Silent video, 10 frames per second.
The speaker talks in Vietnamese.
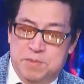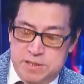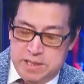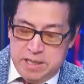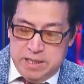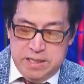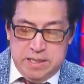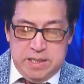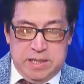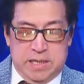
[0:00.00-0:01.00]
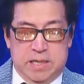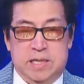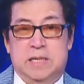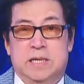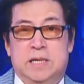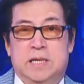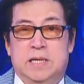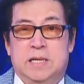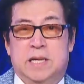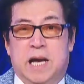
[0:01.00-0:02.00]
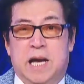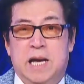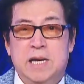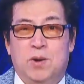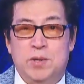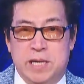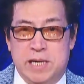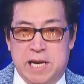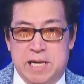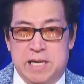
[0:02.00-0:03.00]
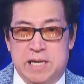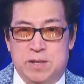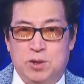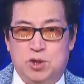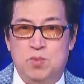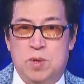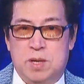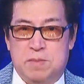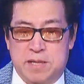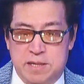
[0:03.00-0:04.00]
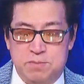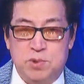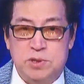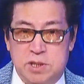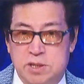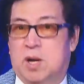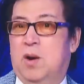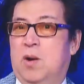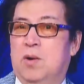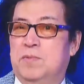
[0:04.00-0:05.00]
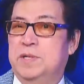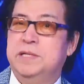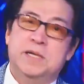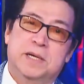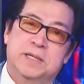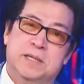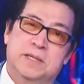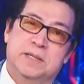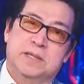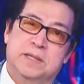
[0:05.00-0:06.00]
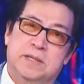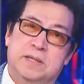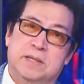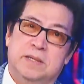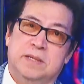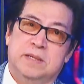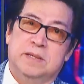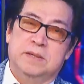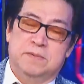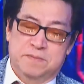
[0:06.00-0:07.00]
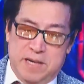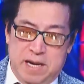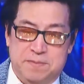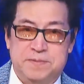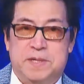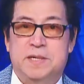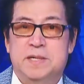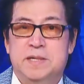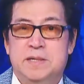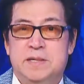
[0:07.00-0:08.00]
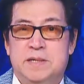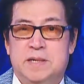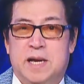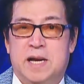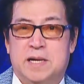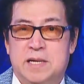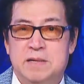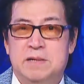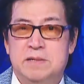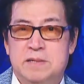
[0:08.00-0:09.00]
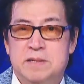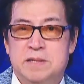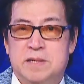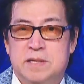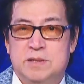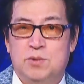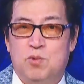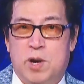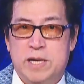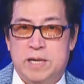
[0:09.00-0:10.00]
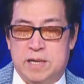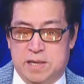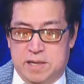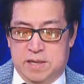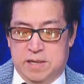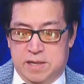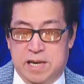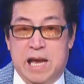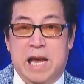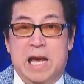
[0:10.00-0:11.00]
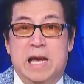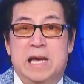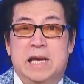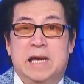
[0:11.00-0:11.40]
thì bây giờ ờ, cái hội nghị này nói chung Biden muốn chứng tỏ với thế giới và với các cái nước chung quanh là